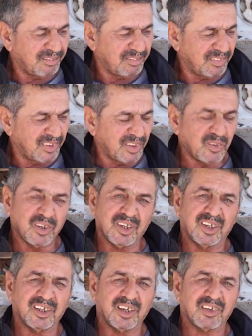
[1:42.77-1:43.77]
كلاتها اي
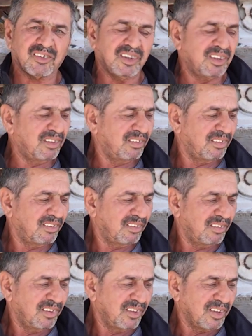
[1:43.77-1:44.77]
والله غسل
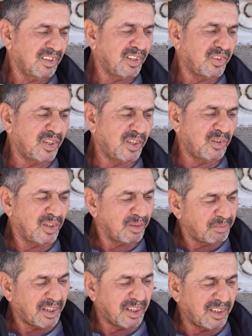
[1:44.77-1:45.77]
كل اثنين
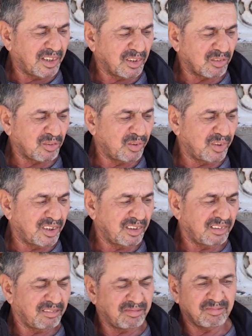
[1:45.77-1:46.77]
واربعه
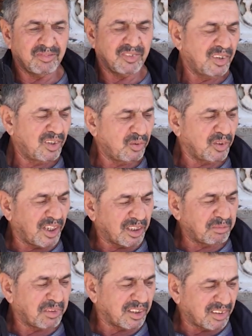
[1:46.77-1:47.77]
يغسلونها
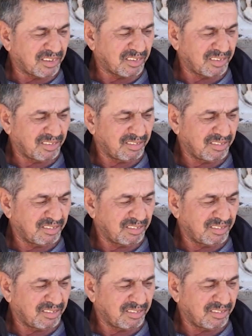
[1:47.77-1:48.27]
وقعت ماتت